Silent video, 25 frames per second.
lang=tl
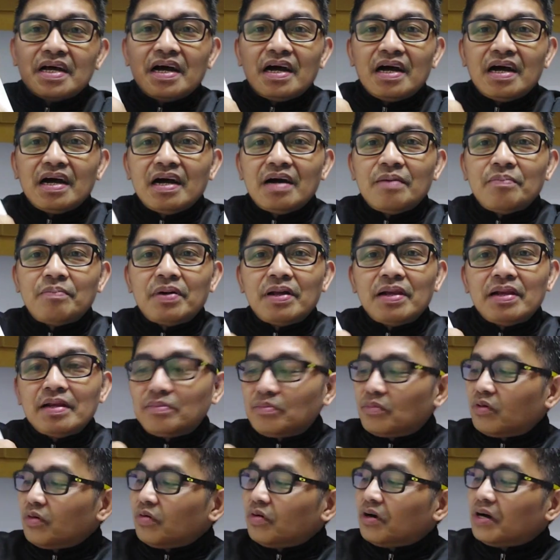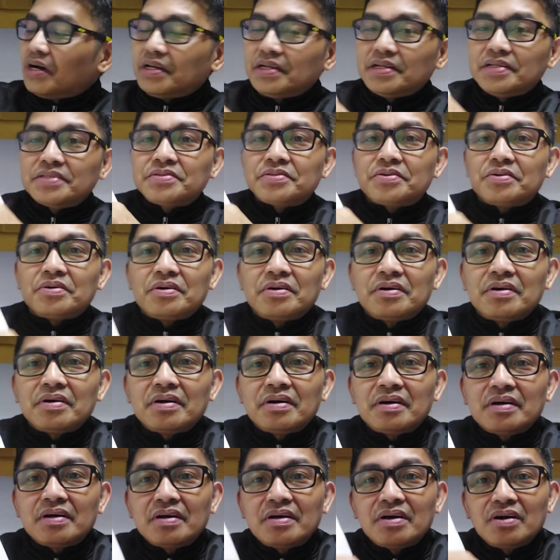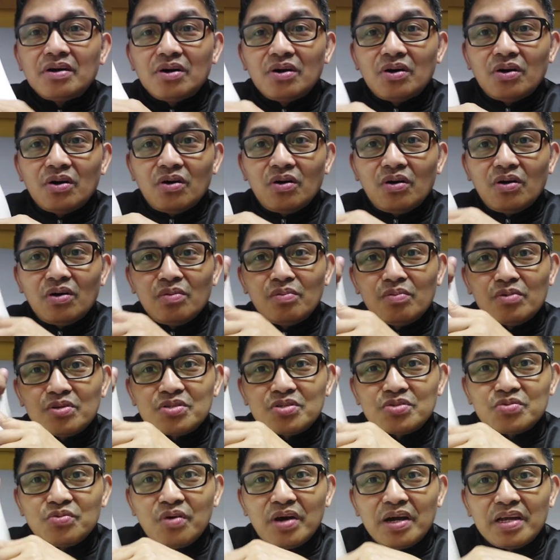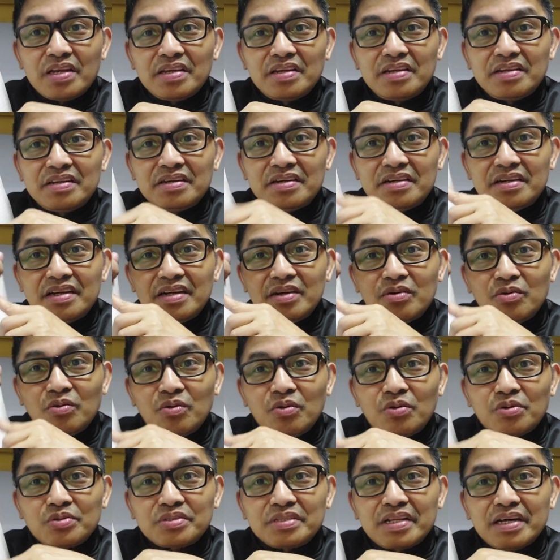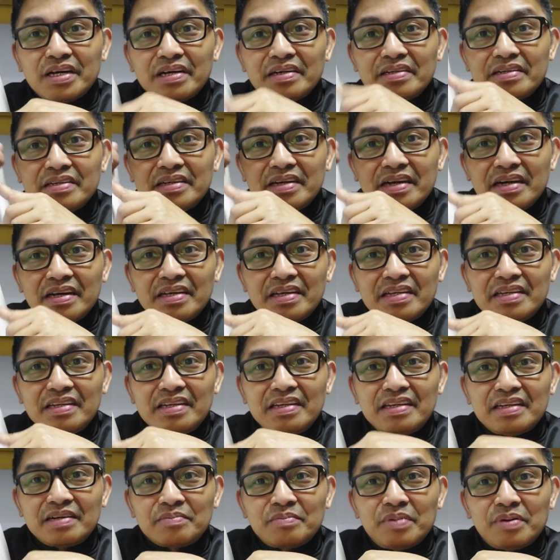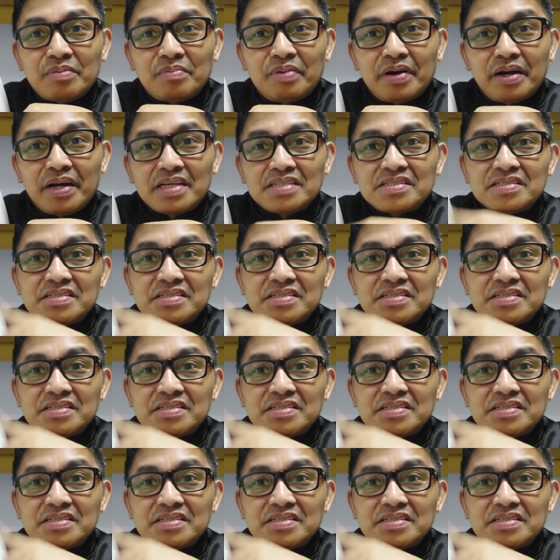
Ang kapal ng mukha nito oh almost one year na yung utang niya, hindi nagbabayad.